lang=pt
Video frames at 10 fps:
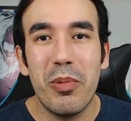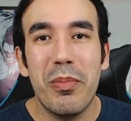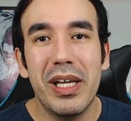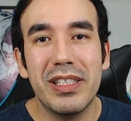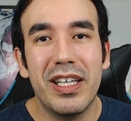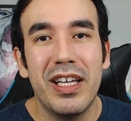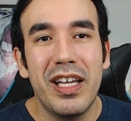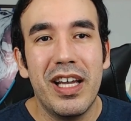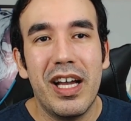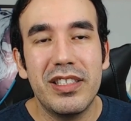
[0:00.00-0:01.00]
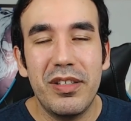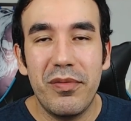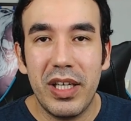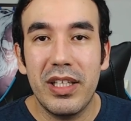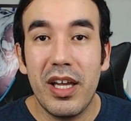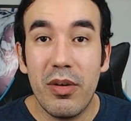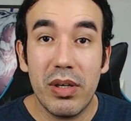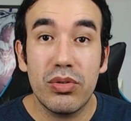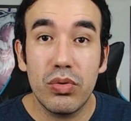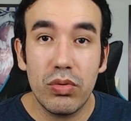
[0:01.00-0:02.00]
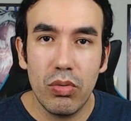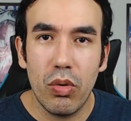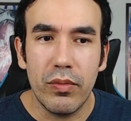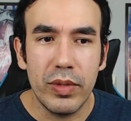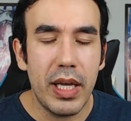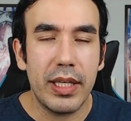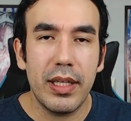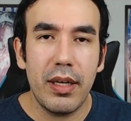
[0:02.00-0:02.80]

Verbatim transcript: começa a se enveredar em um assunto novo, né?